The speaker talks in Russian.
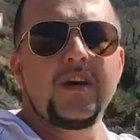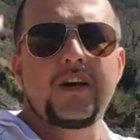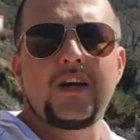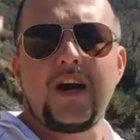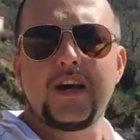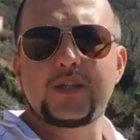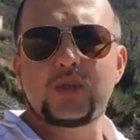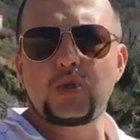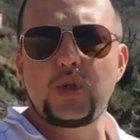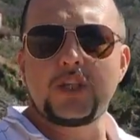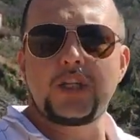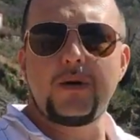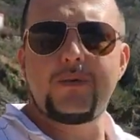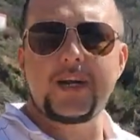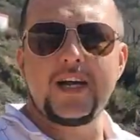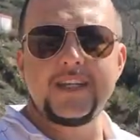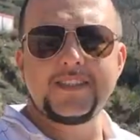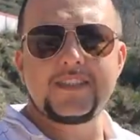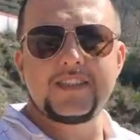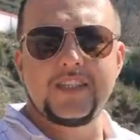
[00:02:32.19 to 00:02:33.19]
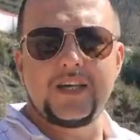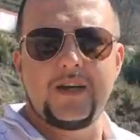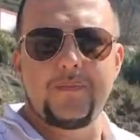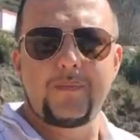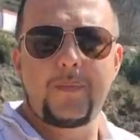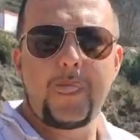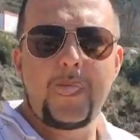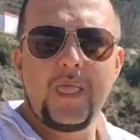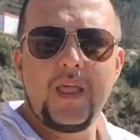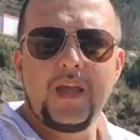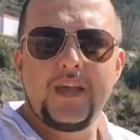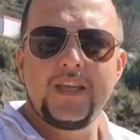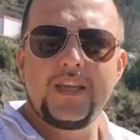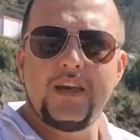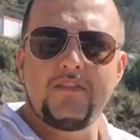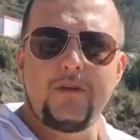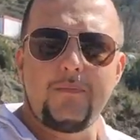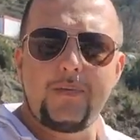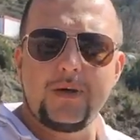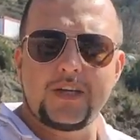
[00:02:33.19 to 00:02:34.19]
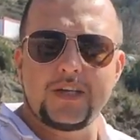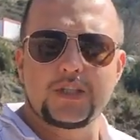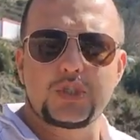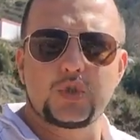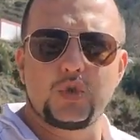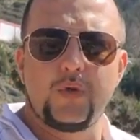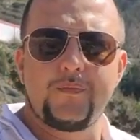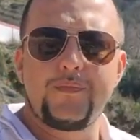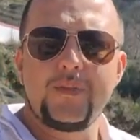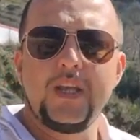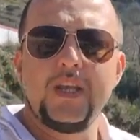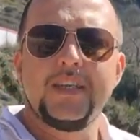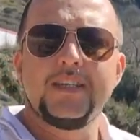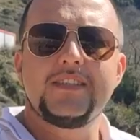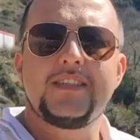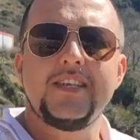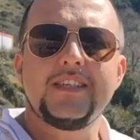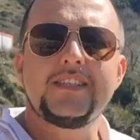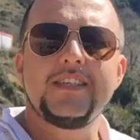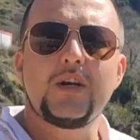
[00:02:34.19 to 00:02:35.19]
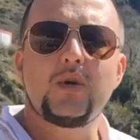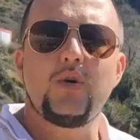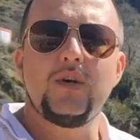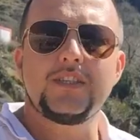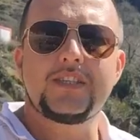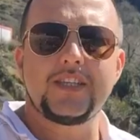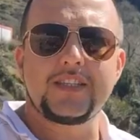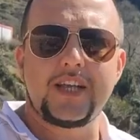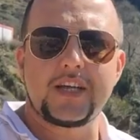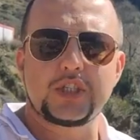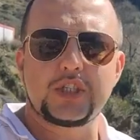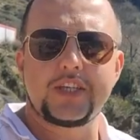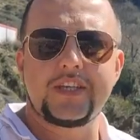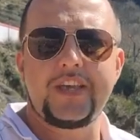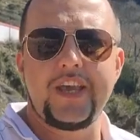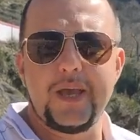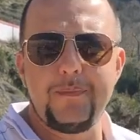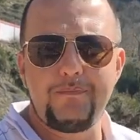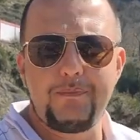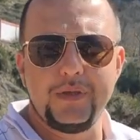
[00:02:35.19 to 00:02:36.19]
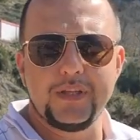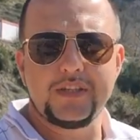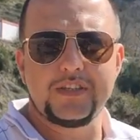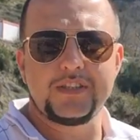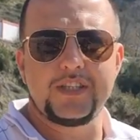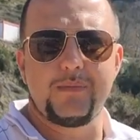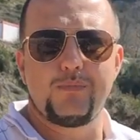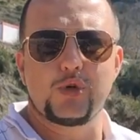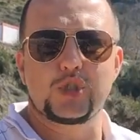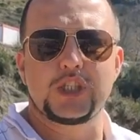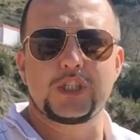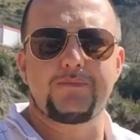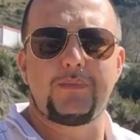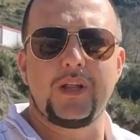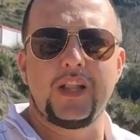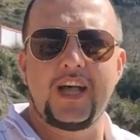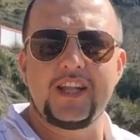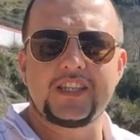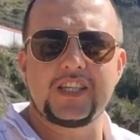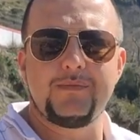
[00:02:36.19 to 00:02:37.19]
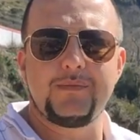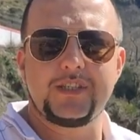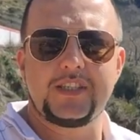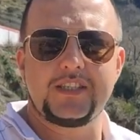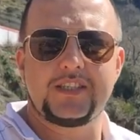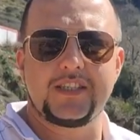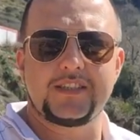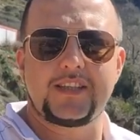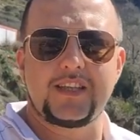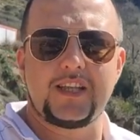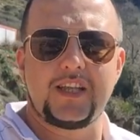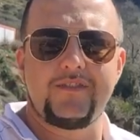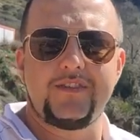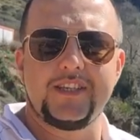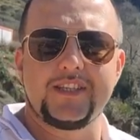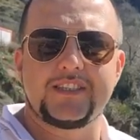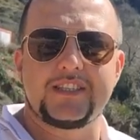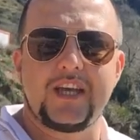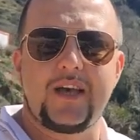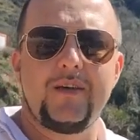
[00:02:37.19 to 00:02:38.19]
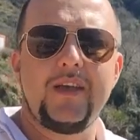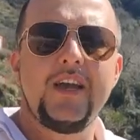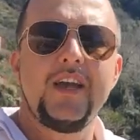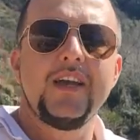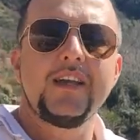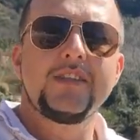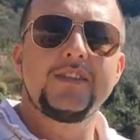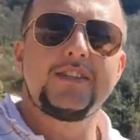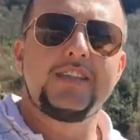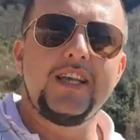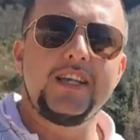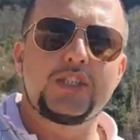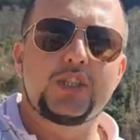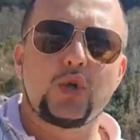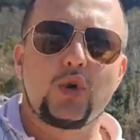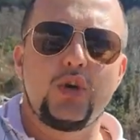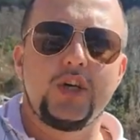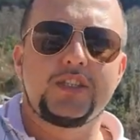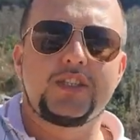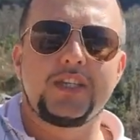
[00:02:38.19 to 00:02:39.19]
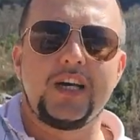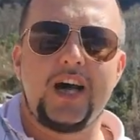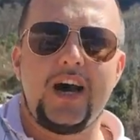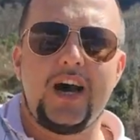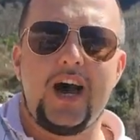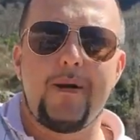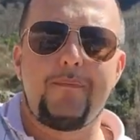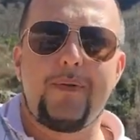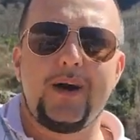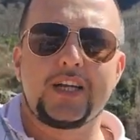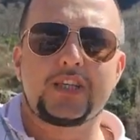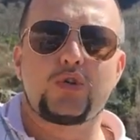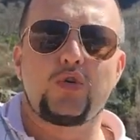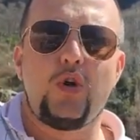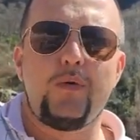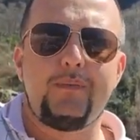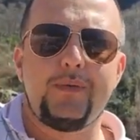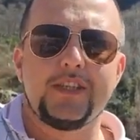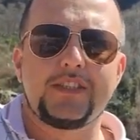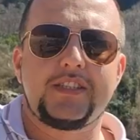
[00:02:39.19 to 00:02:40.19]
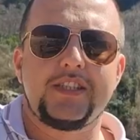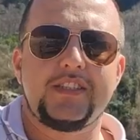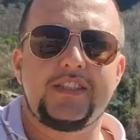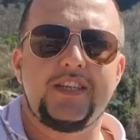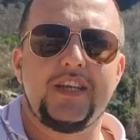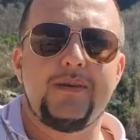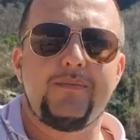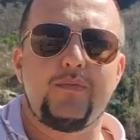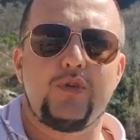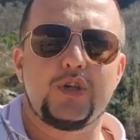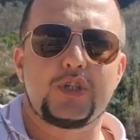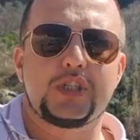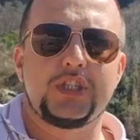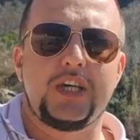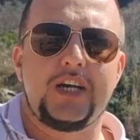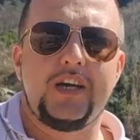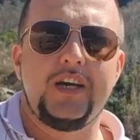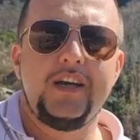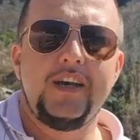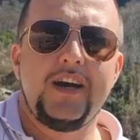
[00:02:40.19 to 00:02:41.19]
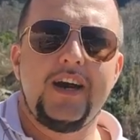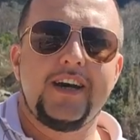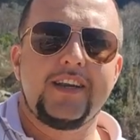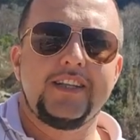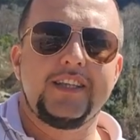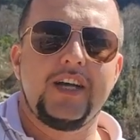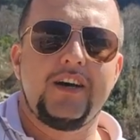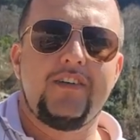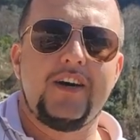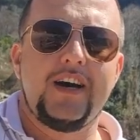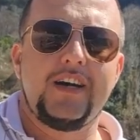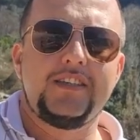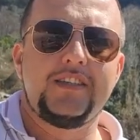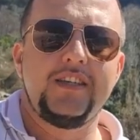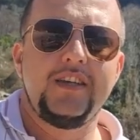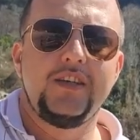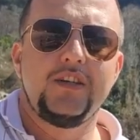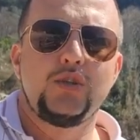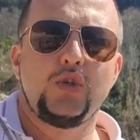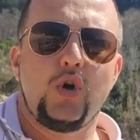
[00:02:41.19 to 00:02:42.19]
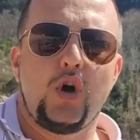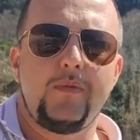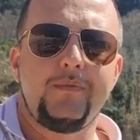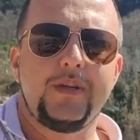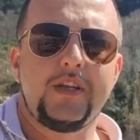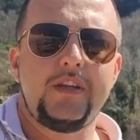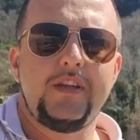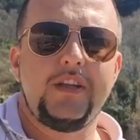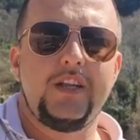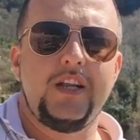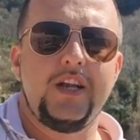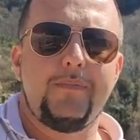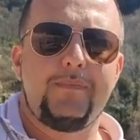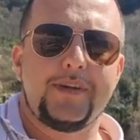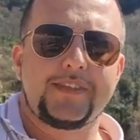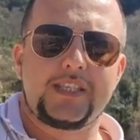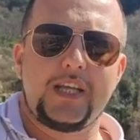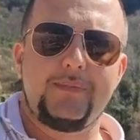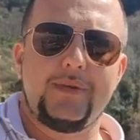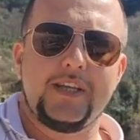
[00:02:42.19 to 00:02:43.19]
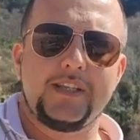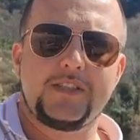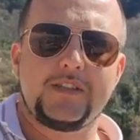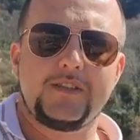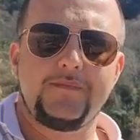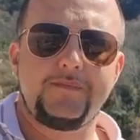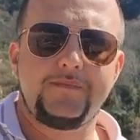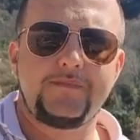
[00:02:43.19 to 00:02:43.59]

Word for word: Как сюда добраться, я вам покажу. Здесь находится также кемпинг, где можно с палатками здесь остановиться. Здесь строятся а. апарт-комплексы, где можно арендовать номер или апартамент.